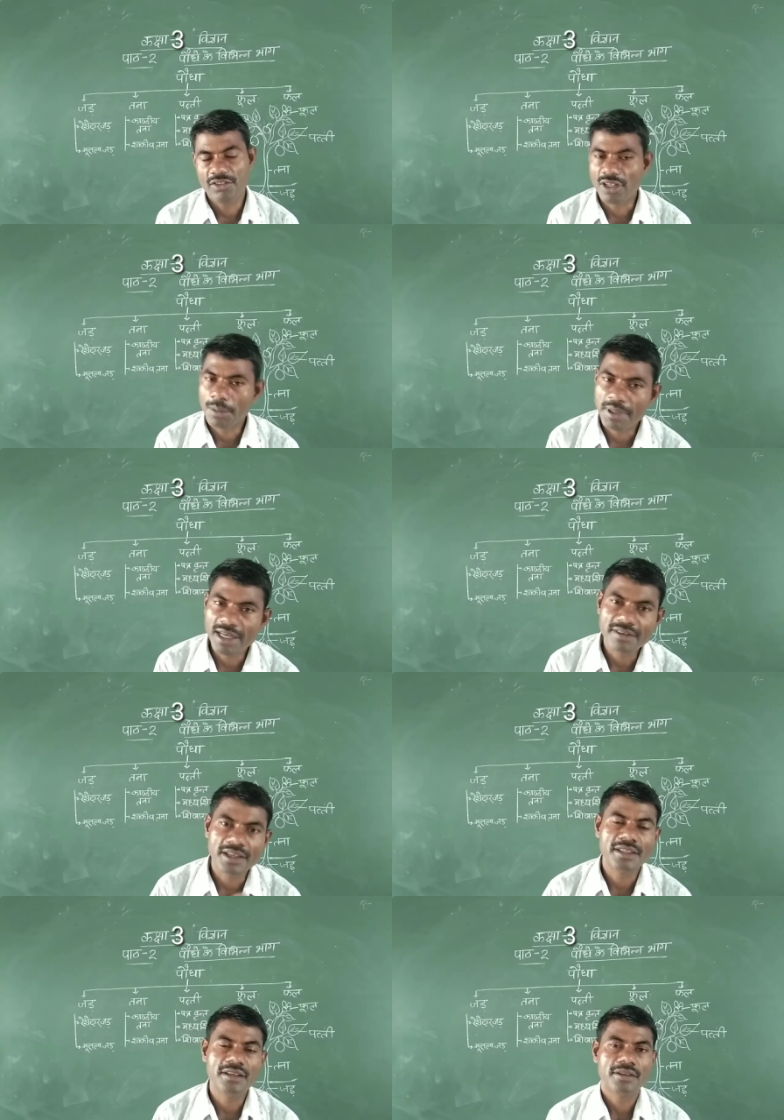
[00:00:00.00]
जड़ पाई
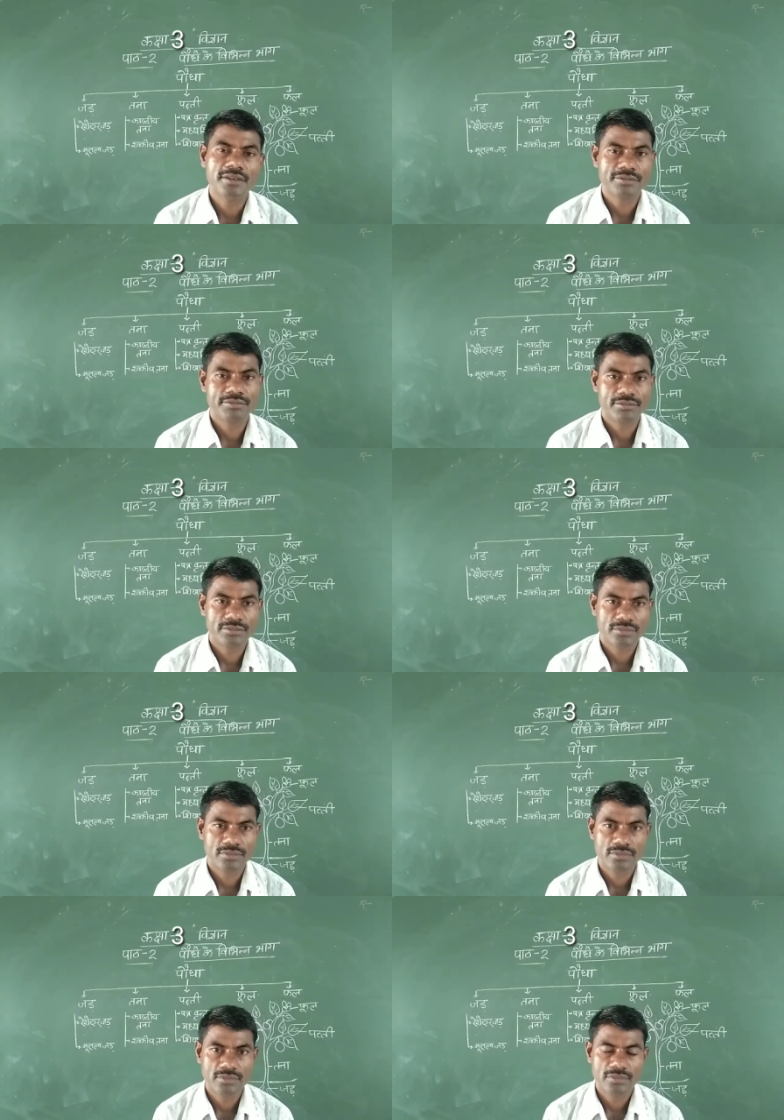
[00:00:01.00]
जाती है
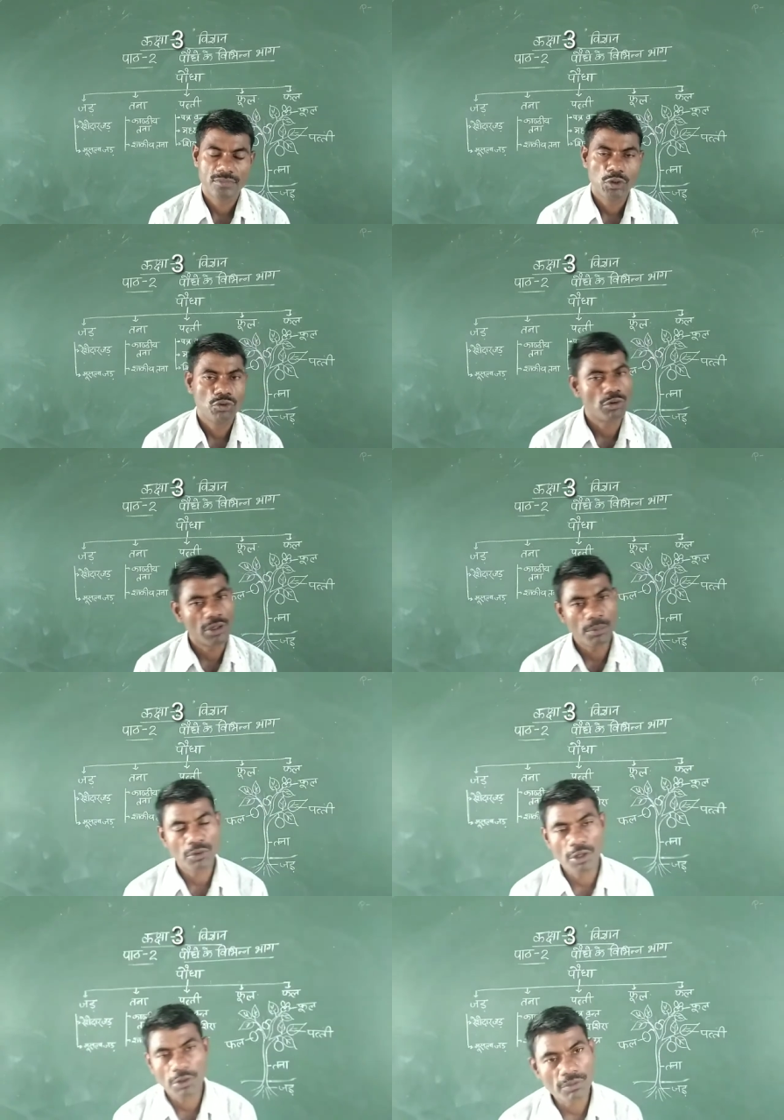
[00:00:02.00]
छोटा
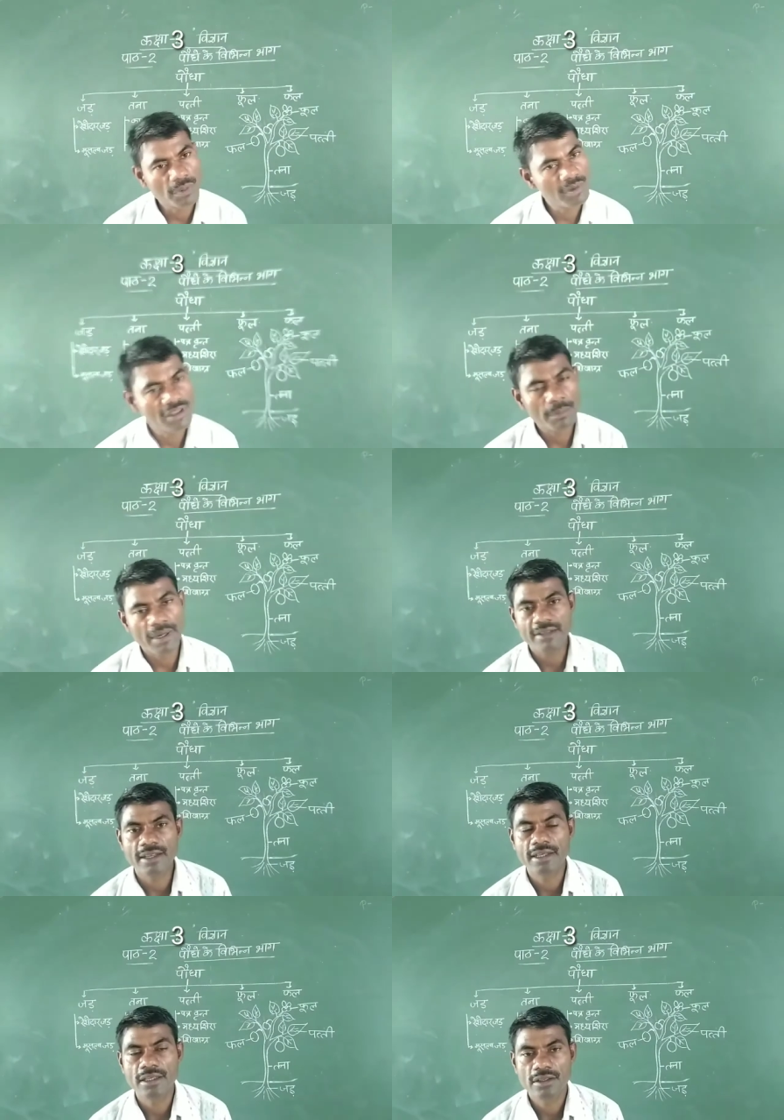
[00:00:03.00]
पौधा होगा उसमें भी जड़ पाई
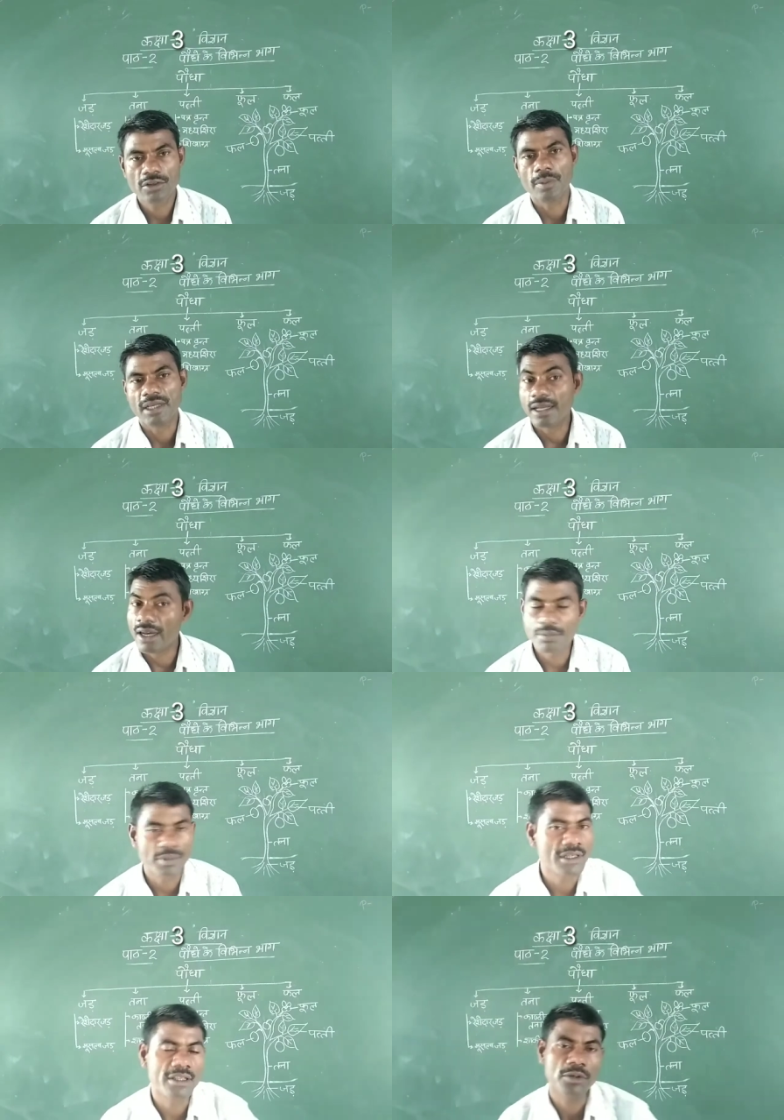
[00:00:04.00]
जाएगी क्यों भाई घास
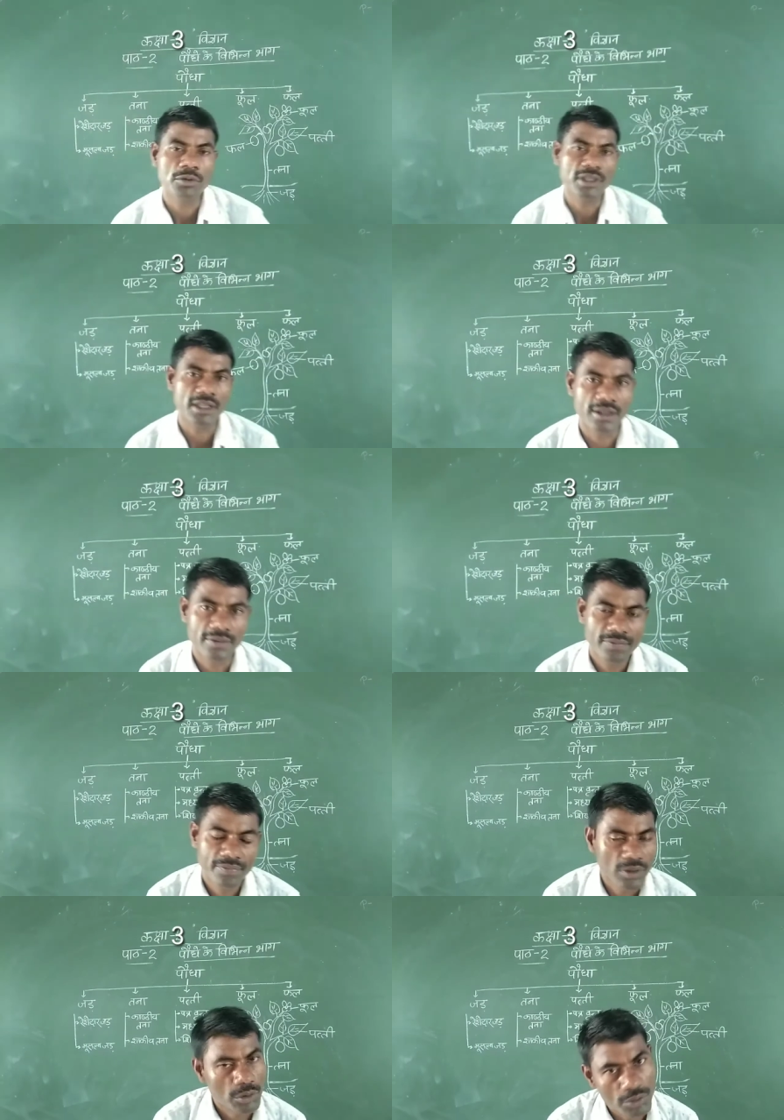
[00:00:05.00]
में जड़ नहीं होती क्या
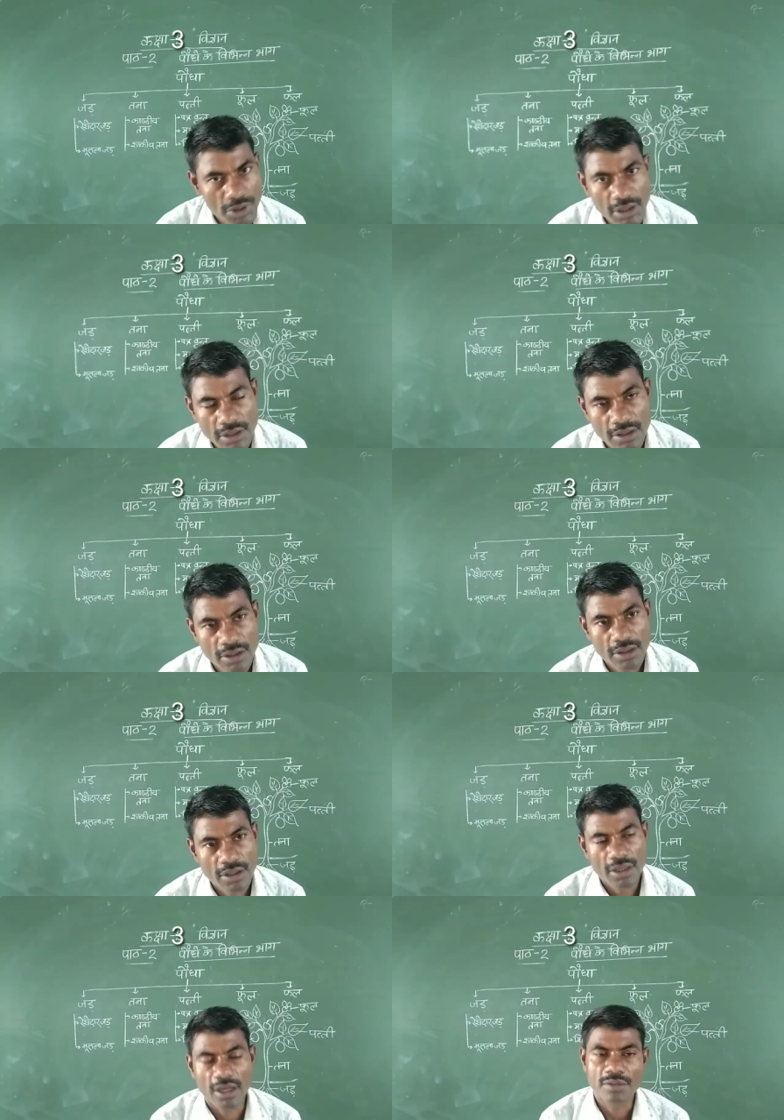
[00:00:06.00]
होती है
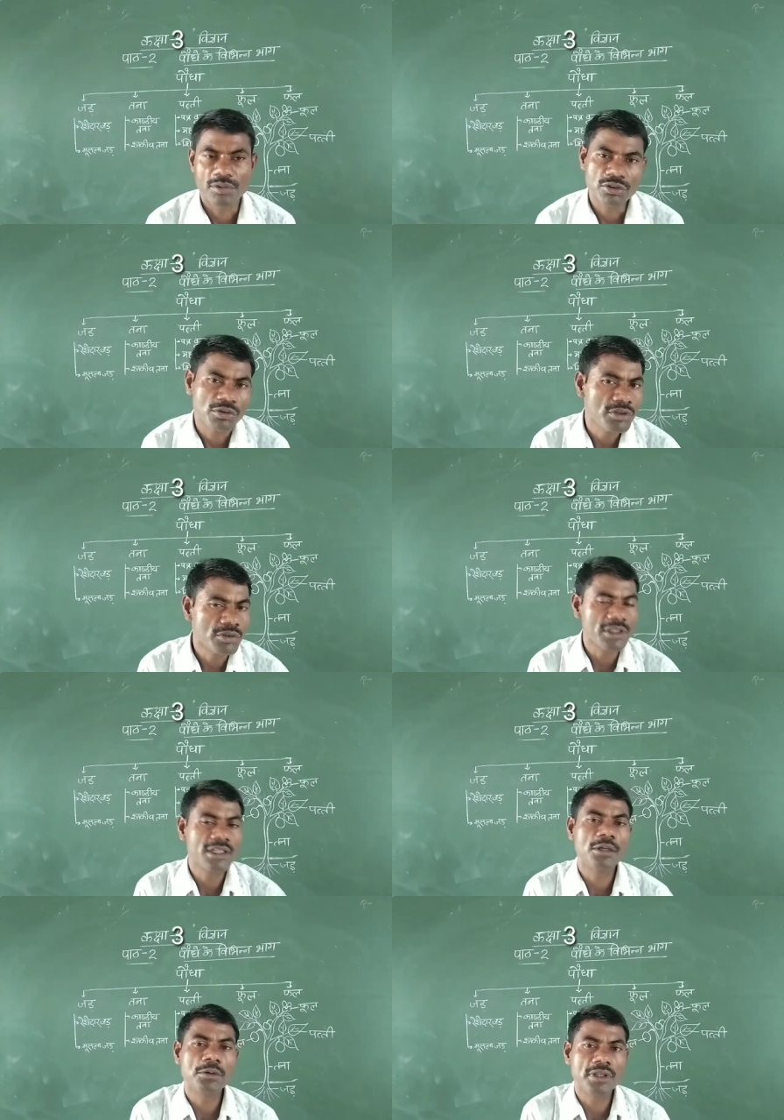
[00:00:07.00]
घास में छोटी छोटी
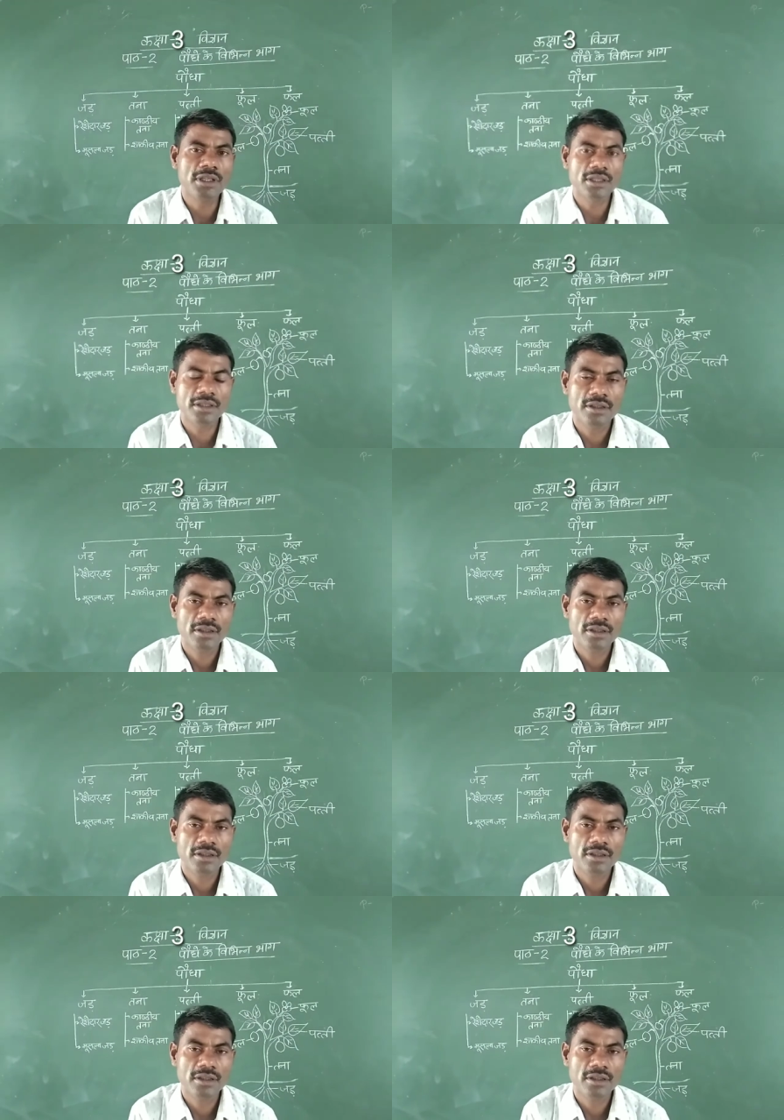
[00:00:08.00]
जड़ें होती हैं